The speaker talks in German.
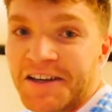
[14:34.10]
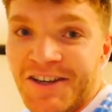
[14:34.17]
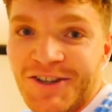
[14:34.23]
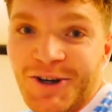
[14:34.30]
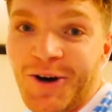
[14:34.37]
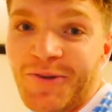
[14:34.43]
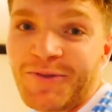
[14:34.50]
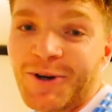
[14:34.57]

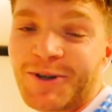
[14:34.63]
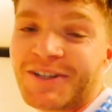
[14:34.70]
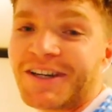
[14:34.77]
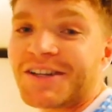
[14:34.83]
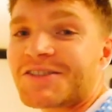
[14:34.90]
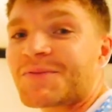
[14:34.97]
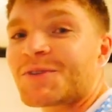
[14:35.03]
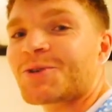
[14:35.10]
Ich hoffe, euch
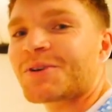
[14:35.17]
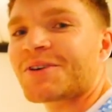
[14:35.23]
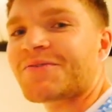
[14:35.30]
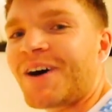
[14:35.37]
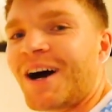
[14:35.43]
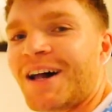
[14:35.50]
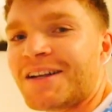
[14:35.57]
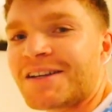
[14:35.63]
hat das Video
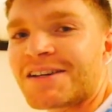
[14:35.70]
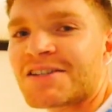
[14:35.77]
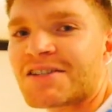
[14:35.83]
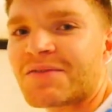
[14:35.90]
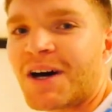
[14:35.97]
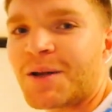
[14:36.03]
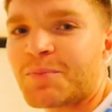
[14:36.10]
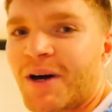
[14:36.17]
gefallen.
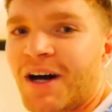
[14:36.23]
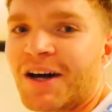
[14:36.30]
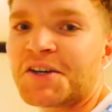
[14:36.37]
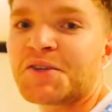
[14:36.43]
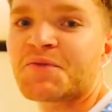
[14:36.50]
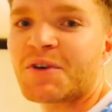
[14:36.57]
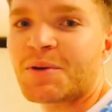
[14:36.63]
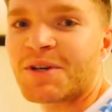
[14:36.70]
Es waren ein paar
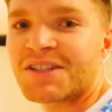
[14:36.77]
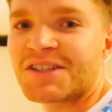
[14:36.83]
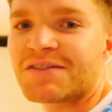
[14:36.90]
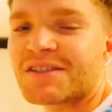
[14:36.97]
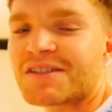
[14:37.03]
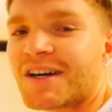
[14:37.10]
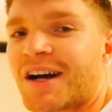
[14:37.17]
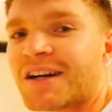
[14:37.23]

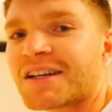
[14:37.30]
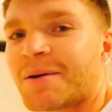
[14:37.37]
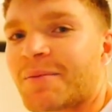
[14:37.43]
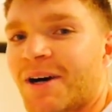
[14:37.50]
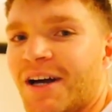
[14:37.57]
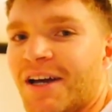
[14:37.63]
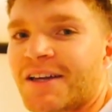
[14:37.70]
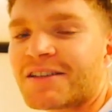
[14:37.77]
informative Sachen
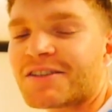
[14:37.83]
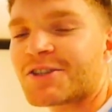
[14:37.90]
dabei.